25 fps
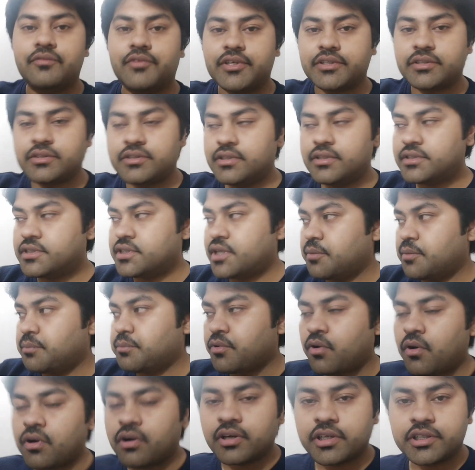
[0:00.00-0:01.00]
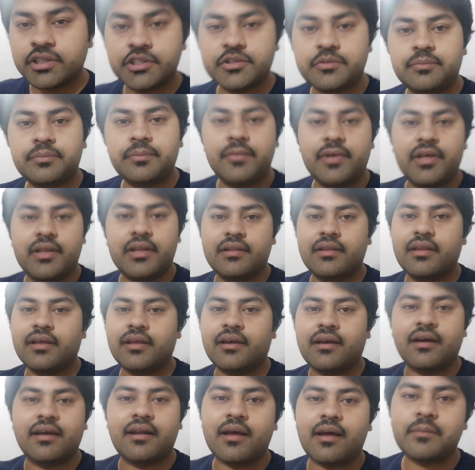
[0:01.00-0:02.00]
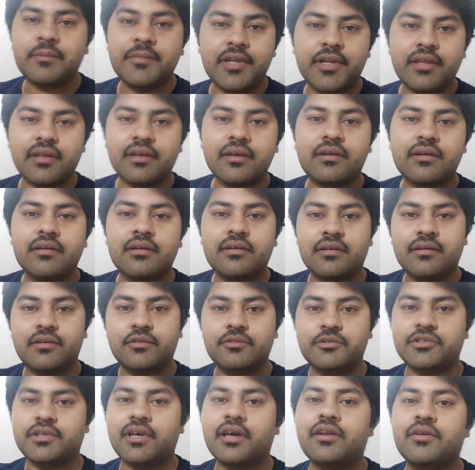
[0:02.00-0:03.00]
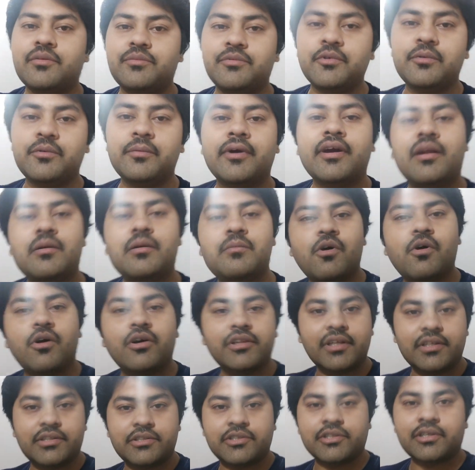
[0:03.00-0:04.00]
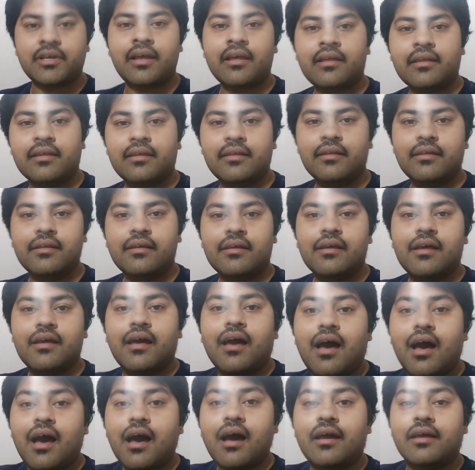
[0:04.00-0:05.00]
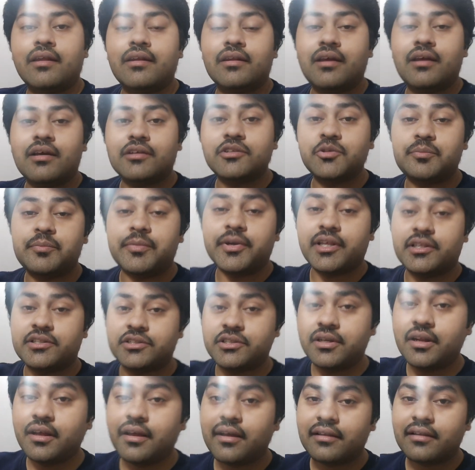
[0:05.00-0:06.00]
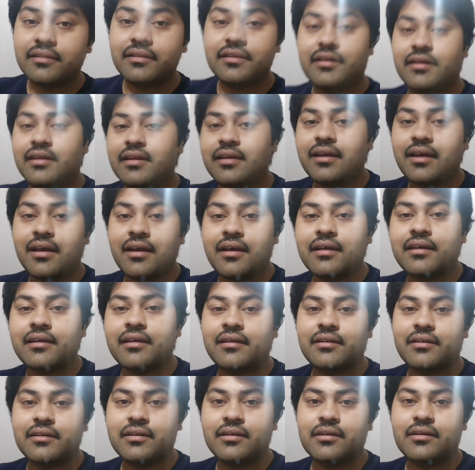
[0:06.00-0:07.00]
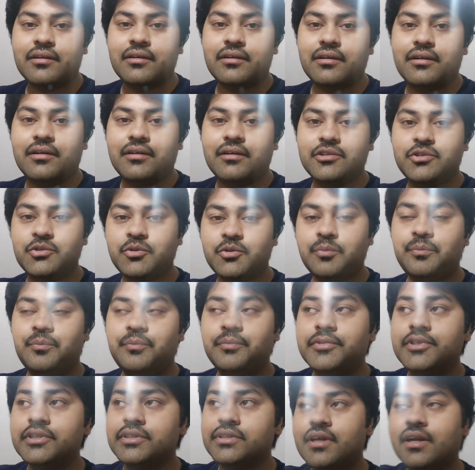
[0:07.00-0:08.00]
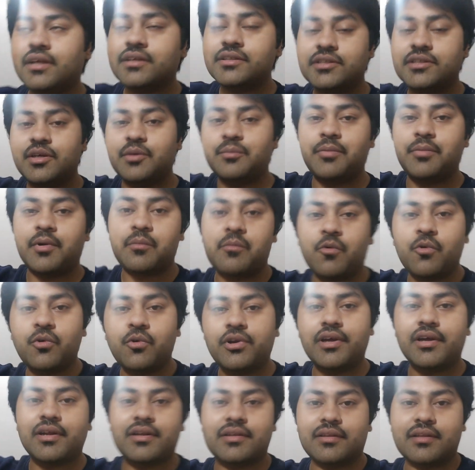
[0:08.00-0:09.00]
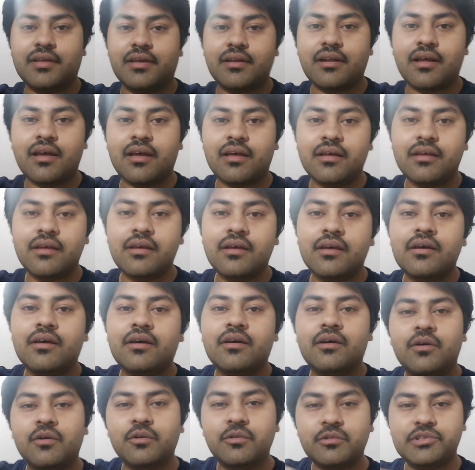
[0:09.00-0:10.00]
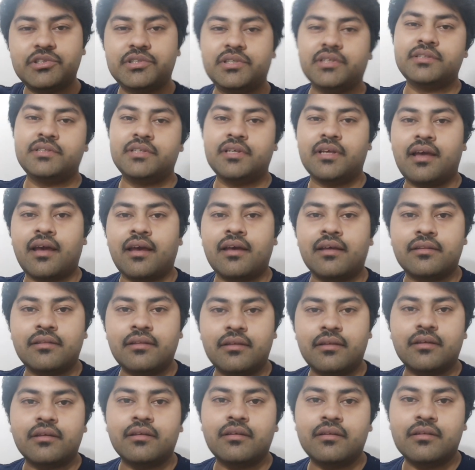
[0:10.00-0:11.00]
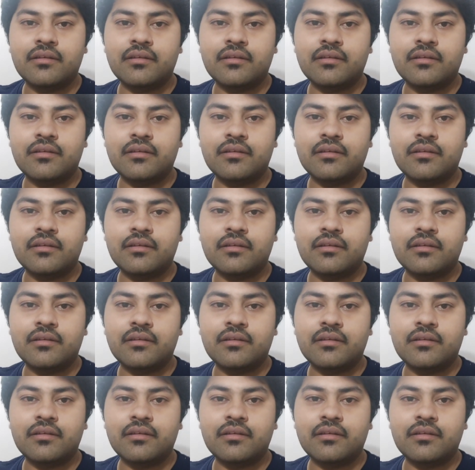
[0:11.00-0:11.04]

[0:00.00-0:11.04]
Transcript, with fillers: वेस्टेज के प्रोडक्ट्स इतने ख़राब नहीं है उसका रिव्यू वगैरह बहुत अच्छा है हाँ इनका जो बेचने का तरीका है और जो जिस तरह से ये प्रमोट करते हैं ना उससे शिकायत है